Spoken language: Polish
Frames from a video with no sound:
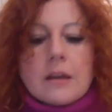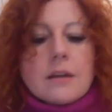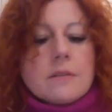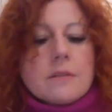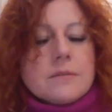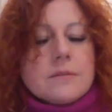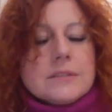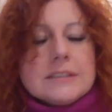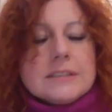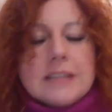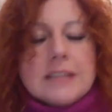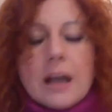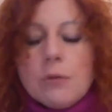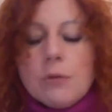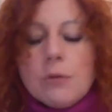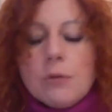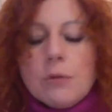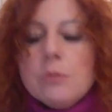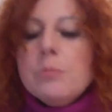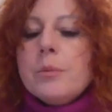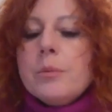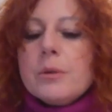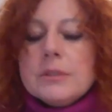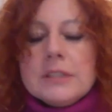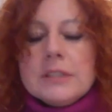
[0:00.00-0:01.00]
W
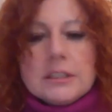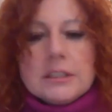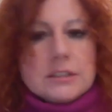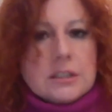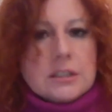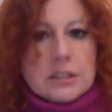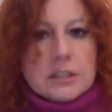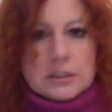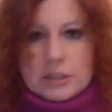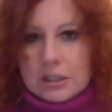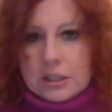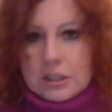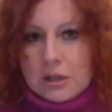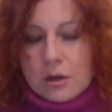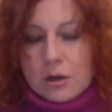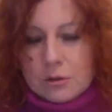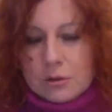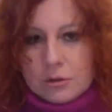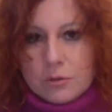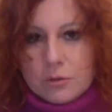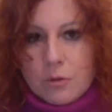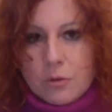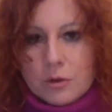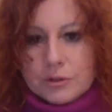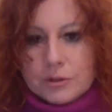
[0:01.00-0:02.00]
całym procesie leczenia
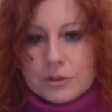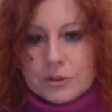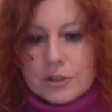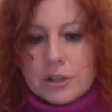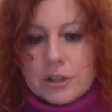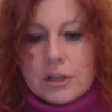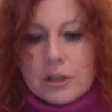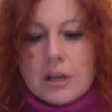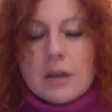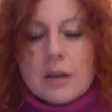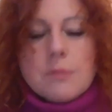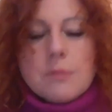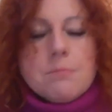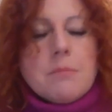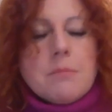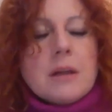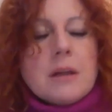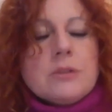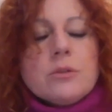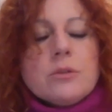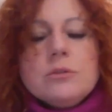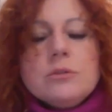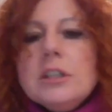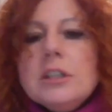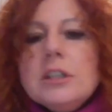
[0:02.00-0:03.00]
otyłości ma
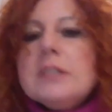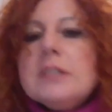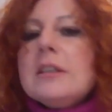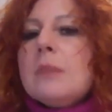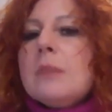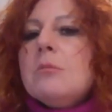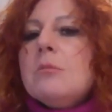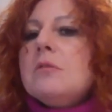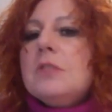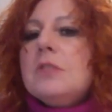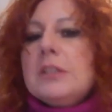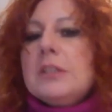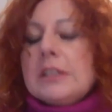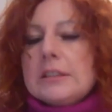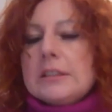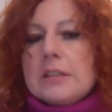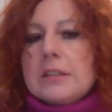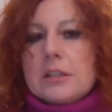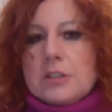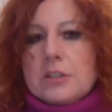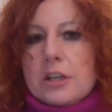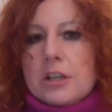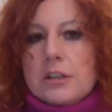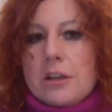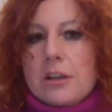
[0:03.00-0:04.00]
to niesamowite
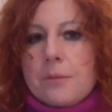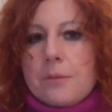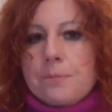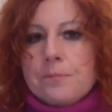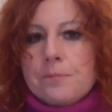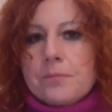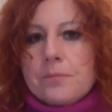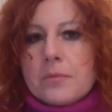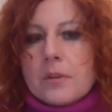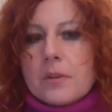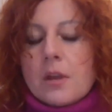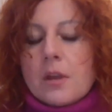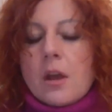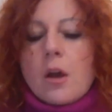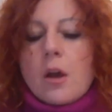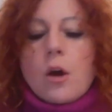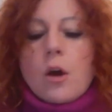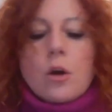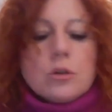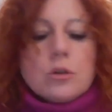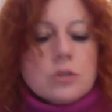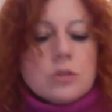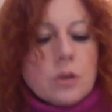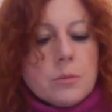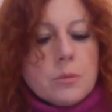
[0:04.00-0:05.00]
znaczenie.
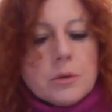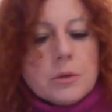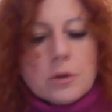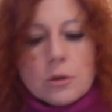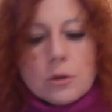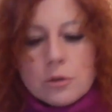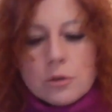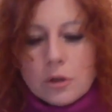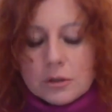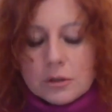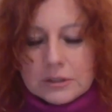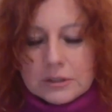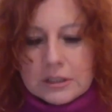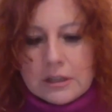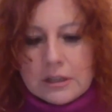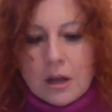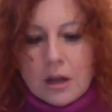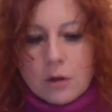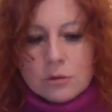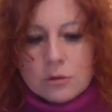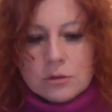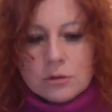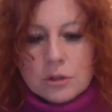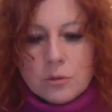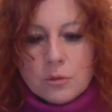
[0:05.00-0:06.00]
Osoby chorujące
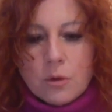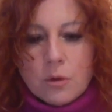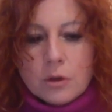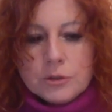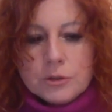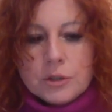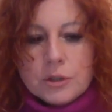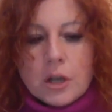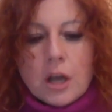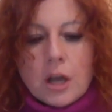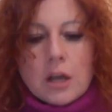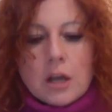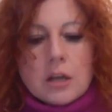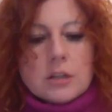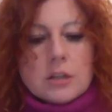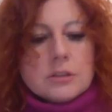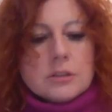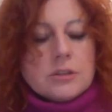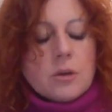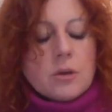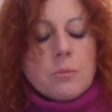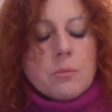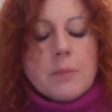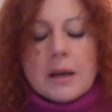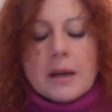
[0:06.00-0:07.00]
na otyłość
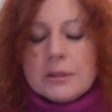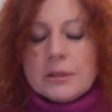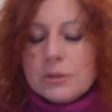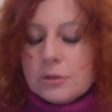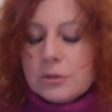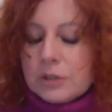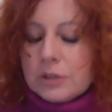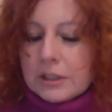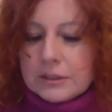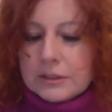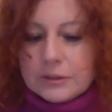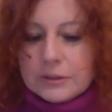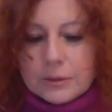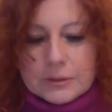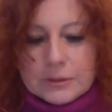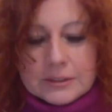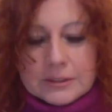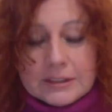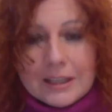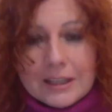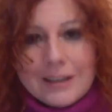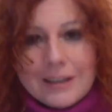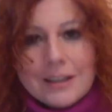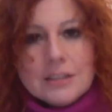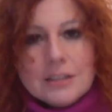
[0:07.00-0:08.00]
są bardzo często
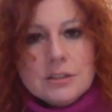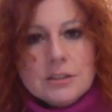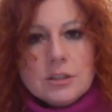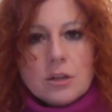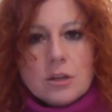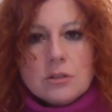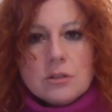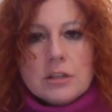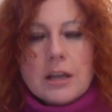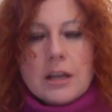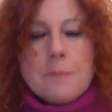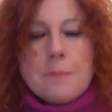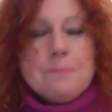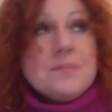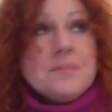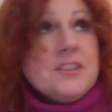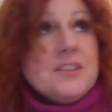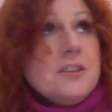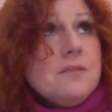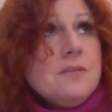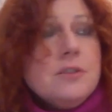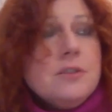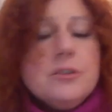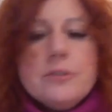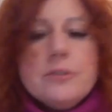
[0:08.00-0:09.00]
zniechęcone,
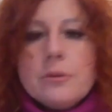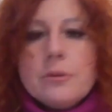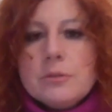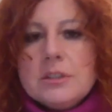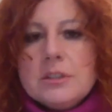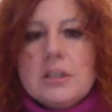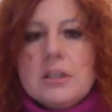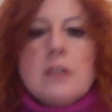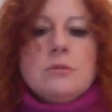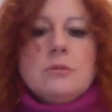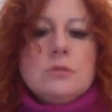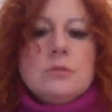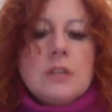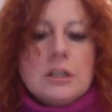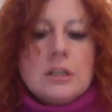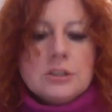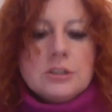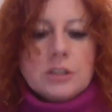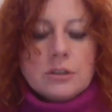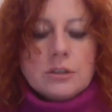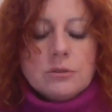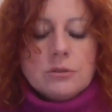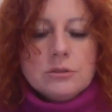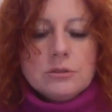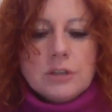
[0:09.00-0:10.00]
nie widzą celu
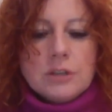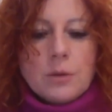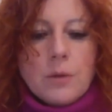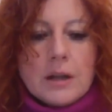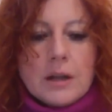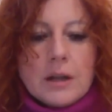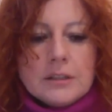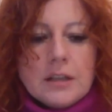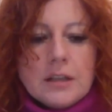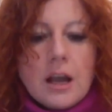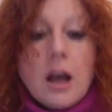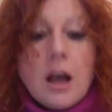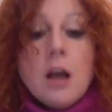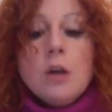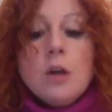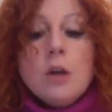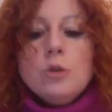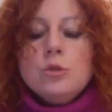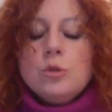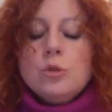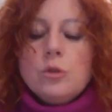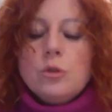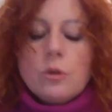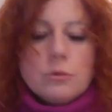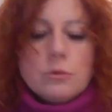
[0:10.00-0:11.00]
dalszego działania,
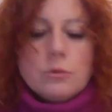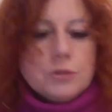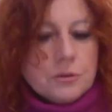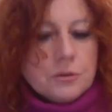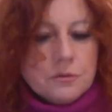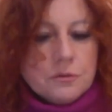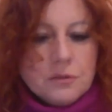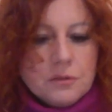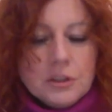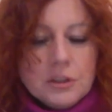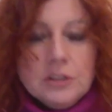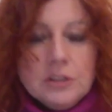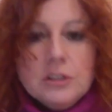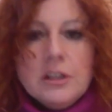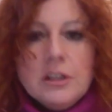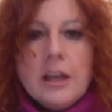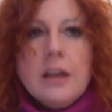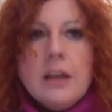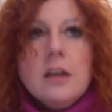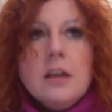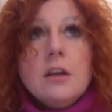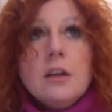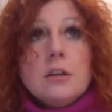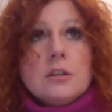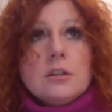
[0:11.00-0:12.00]
czują się
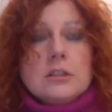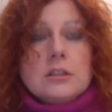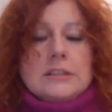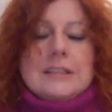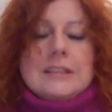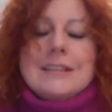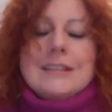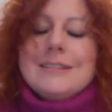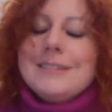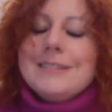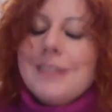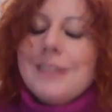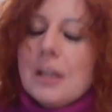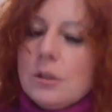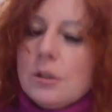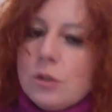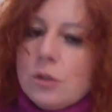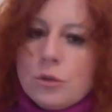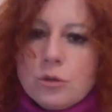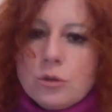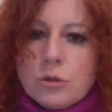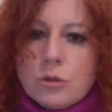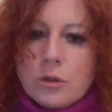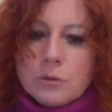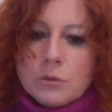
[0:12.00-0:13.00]
winne,
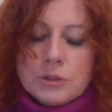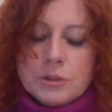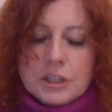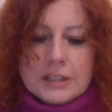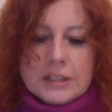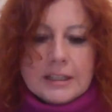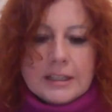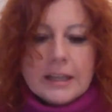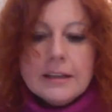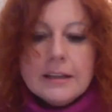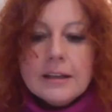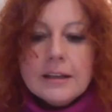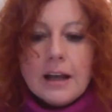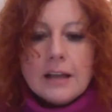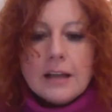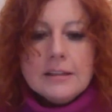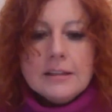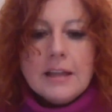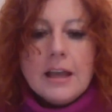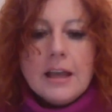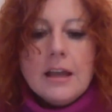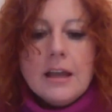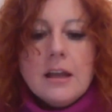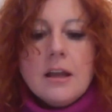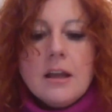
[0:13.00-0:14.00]
niestety czują się
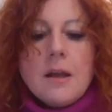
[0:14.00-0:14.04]
nękane,